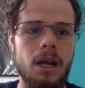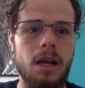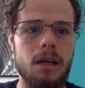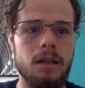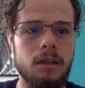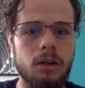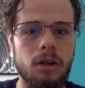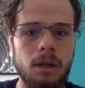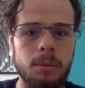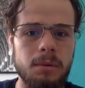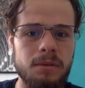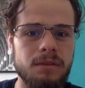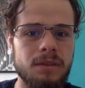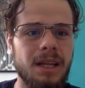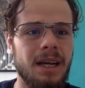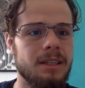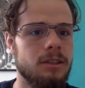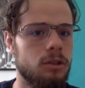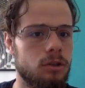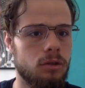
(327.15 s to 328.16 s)
tylko najpierw
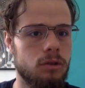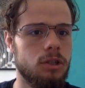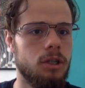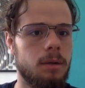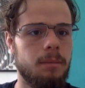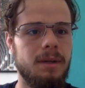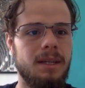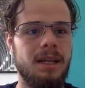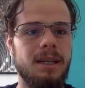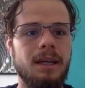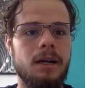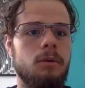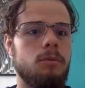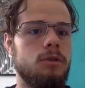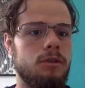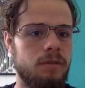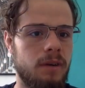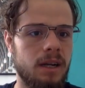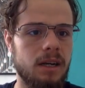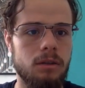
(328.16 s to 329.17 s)
daj coś od siebie, daj jakąś
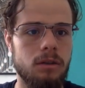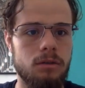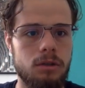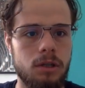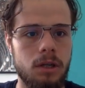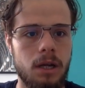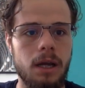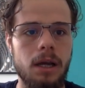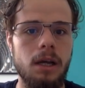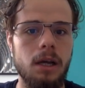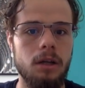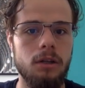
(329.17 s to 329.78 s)
wartość, nie,